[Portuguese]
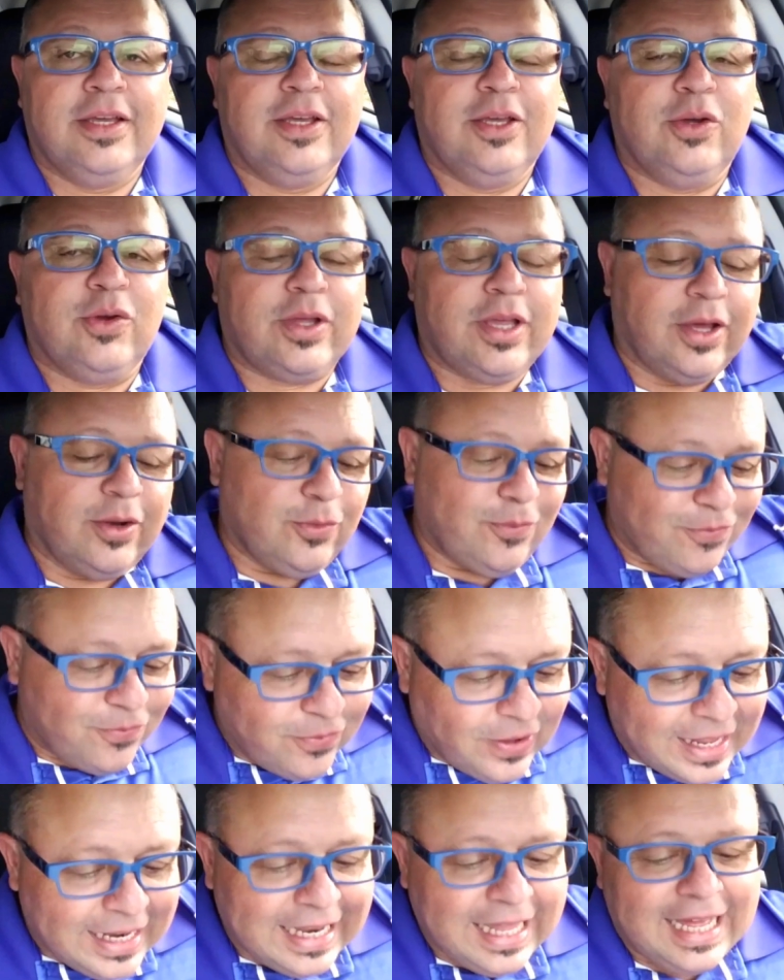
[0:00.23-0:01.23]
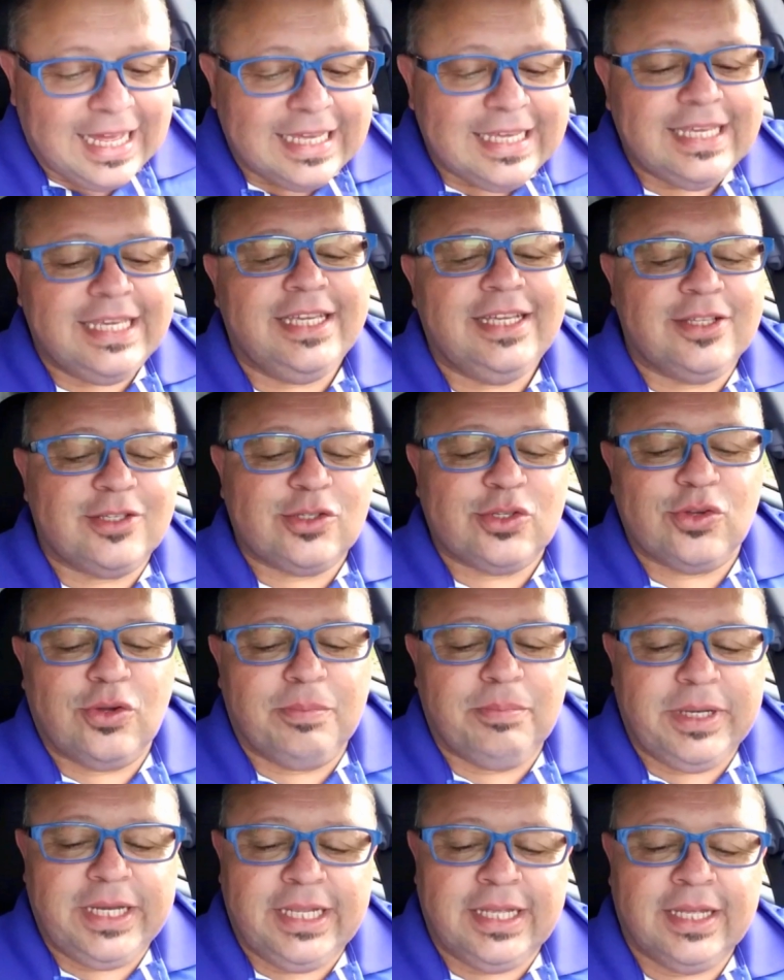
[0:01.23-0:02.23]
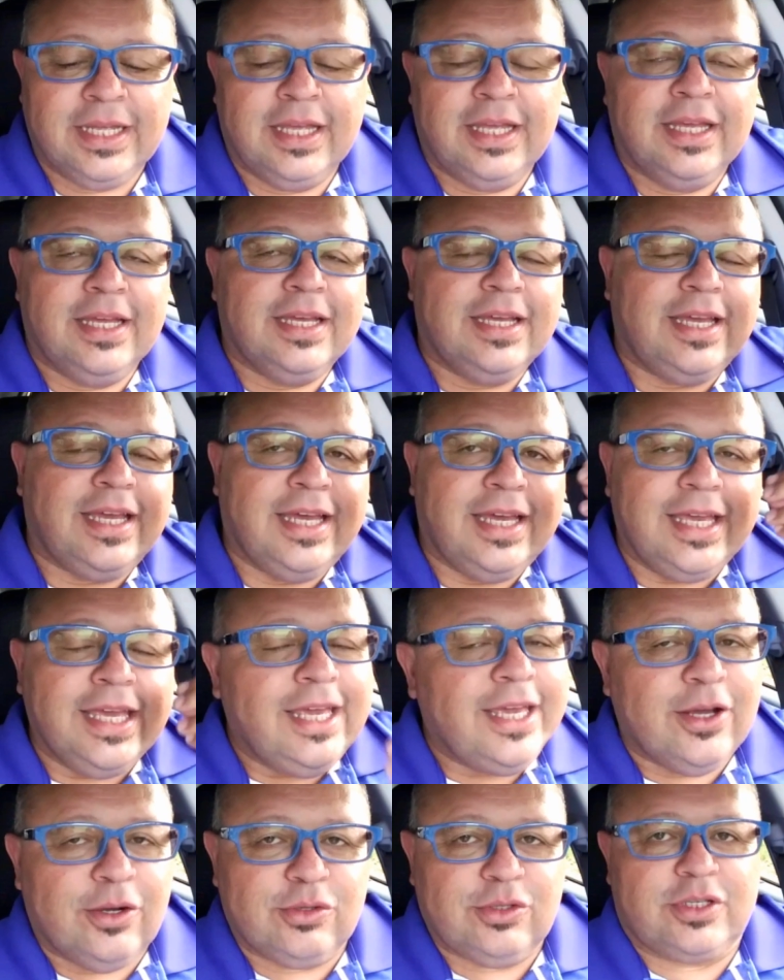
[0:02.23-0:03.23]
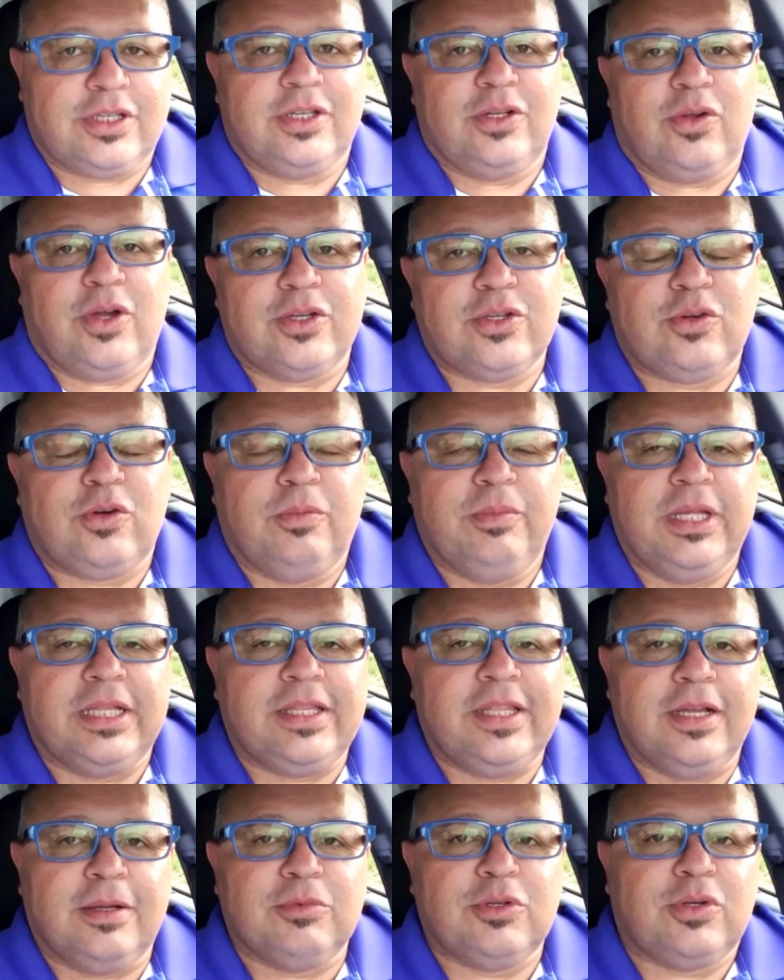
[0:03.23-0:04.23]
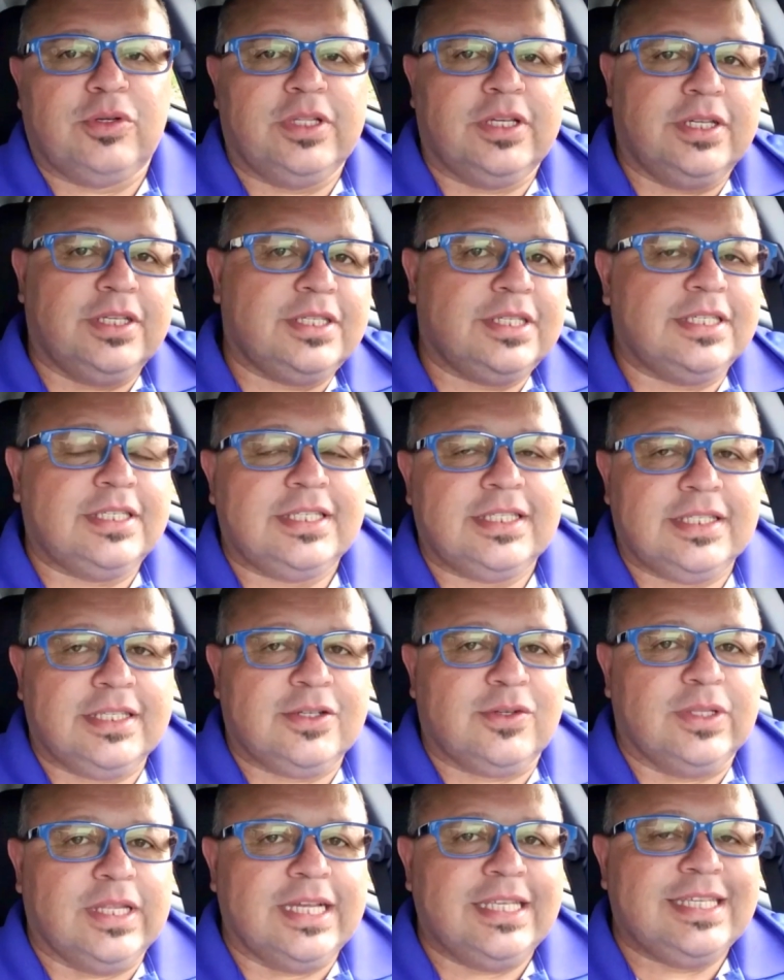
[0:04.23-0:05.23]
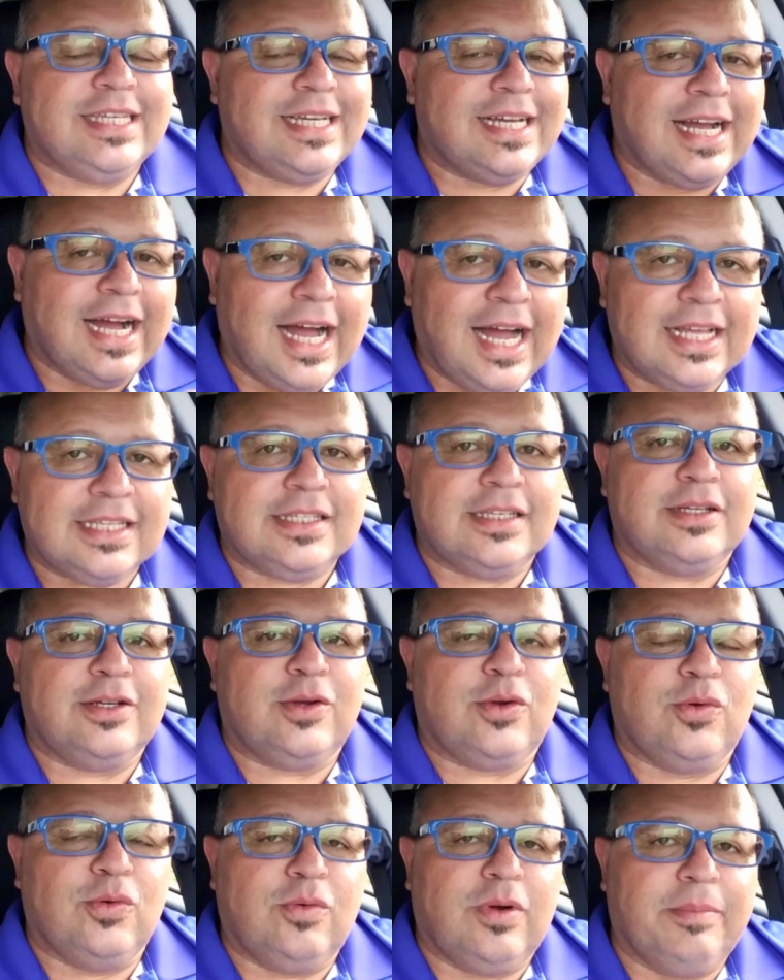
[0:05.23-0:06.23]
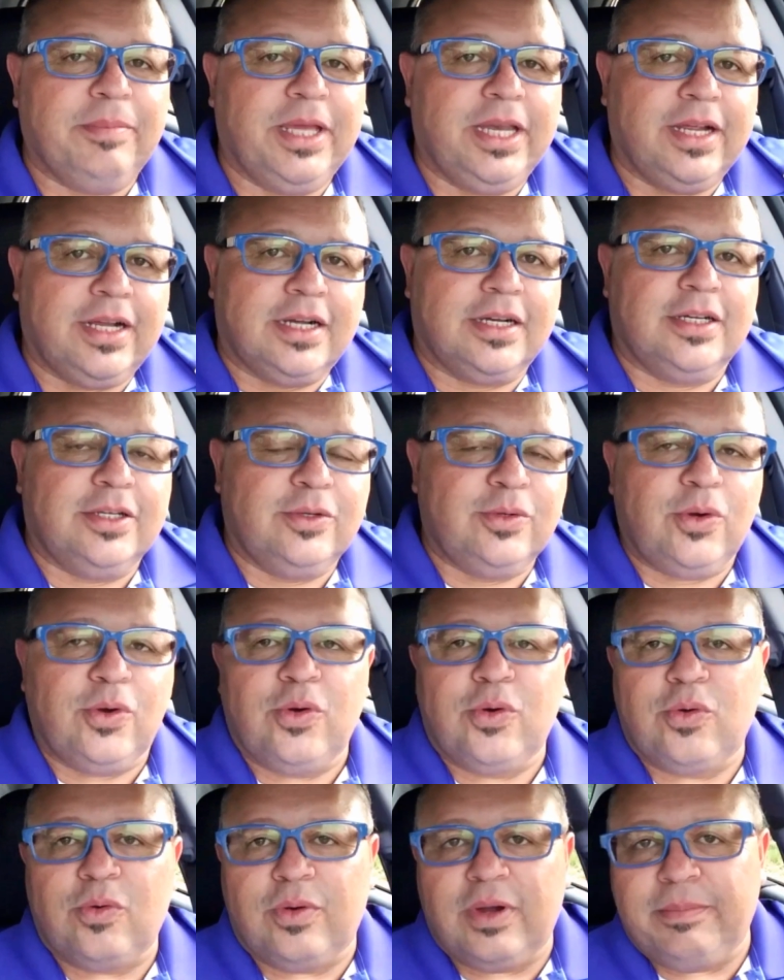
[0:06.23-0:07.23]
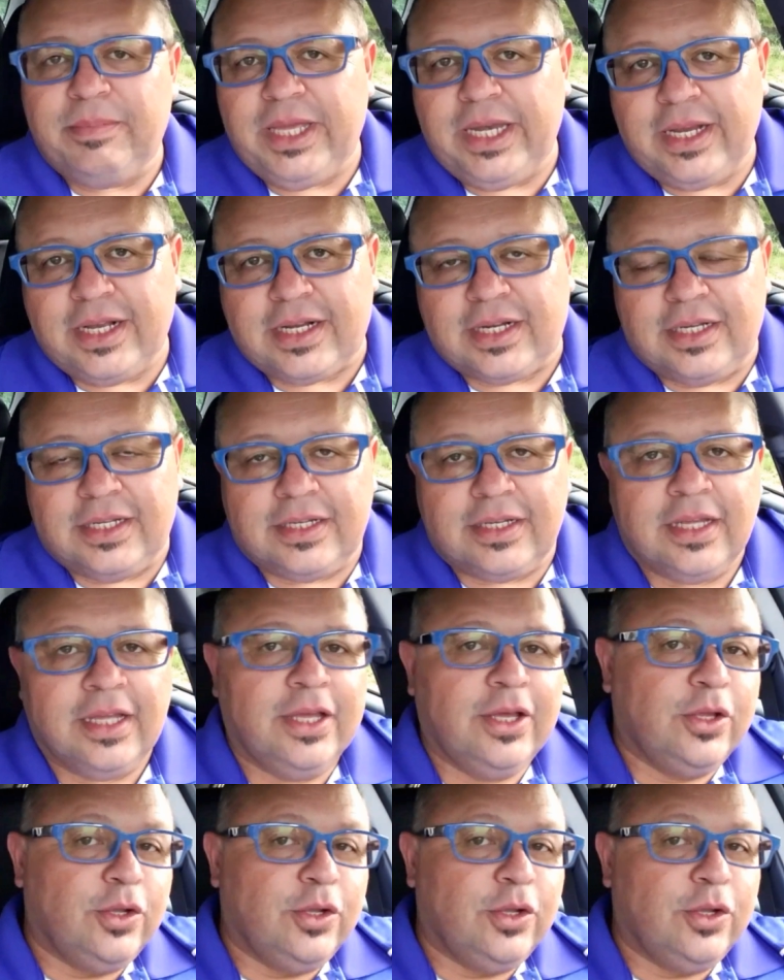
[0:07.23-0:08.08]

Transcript: Eu quero falar aqui sobre é, erros que nós cometemos quando a, gente, quando a gente casa com um americano ou com uma americana.